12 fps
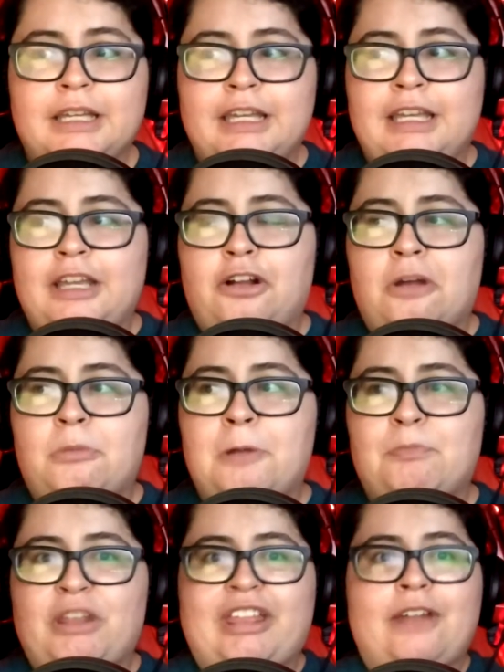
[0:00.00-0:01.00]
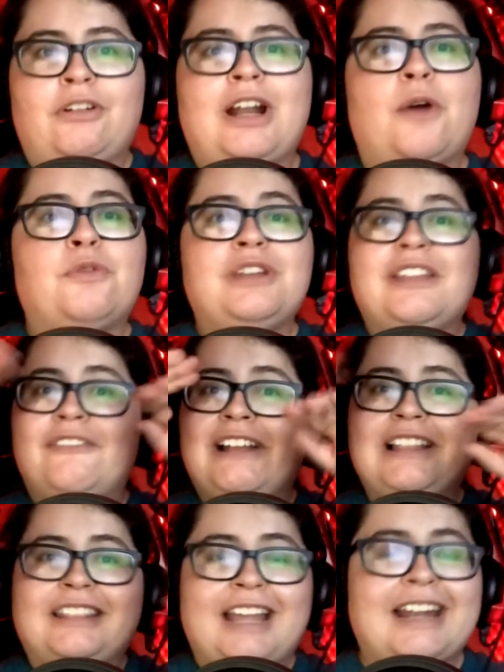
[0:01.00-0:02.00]
eh, como empezaron a un
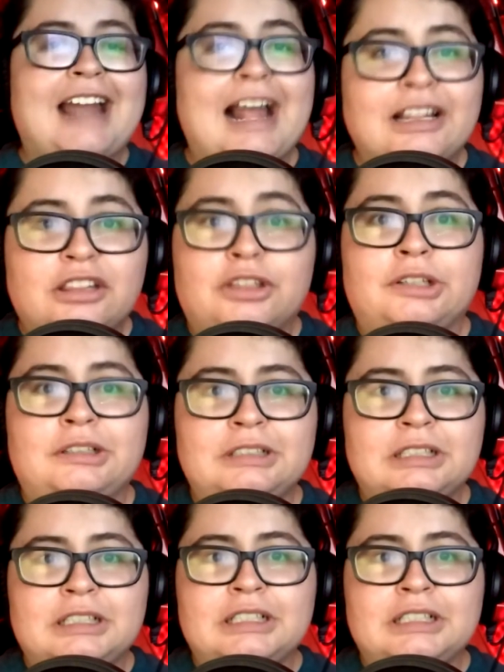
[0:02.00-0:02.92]
nivel tan alto,